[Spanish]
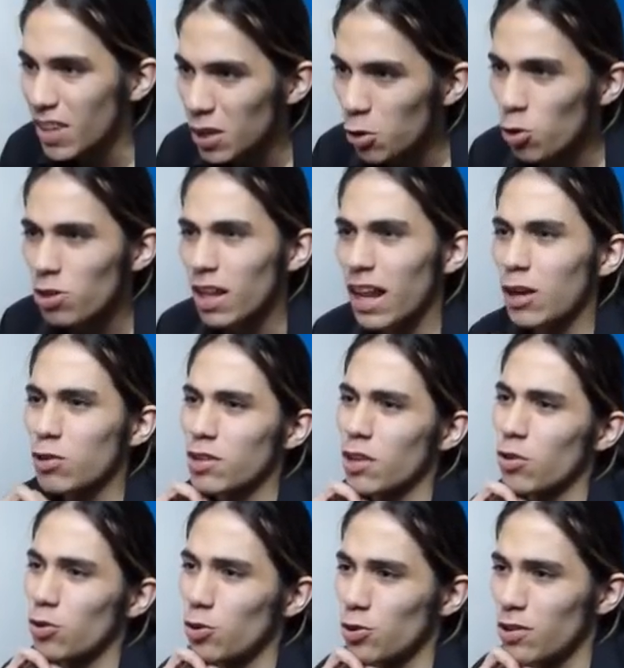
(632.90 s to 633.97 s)
Me disgustan las
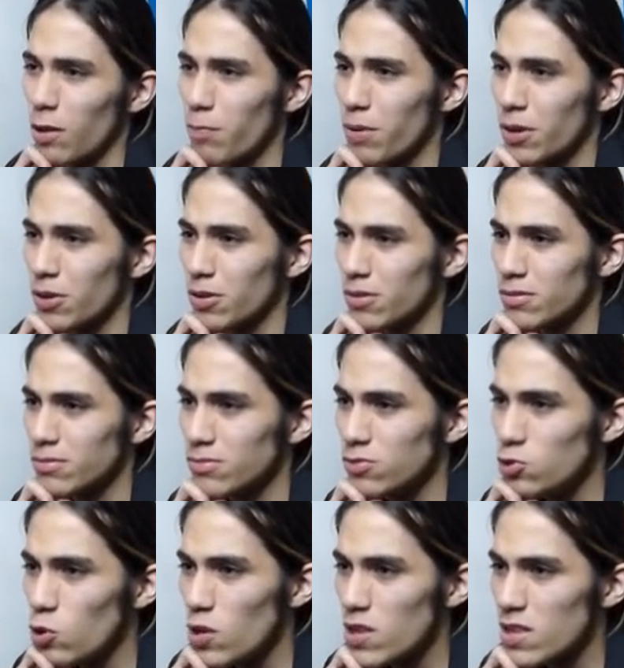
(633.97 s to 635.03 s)
cosas dolorosas, pero
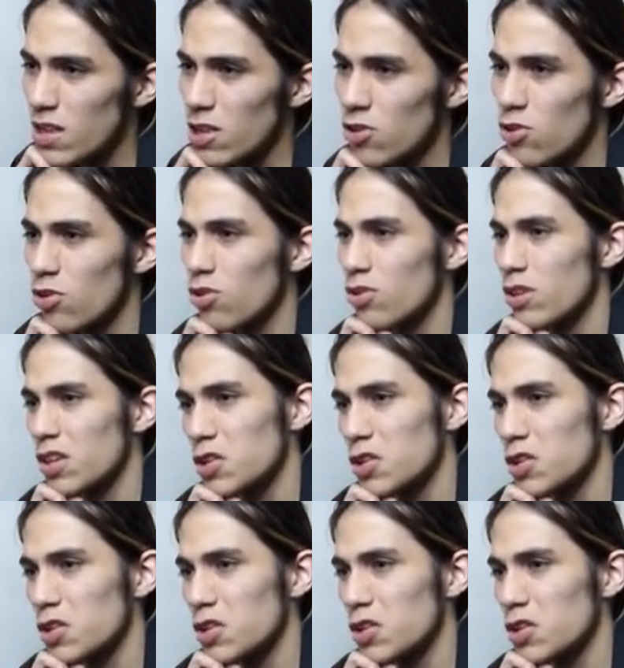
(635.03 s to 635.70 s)
no intento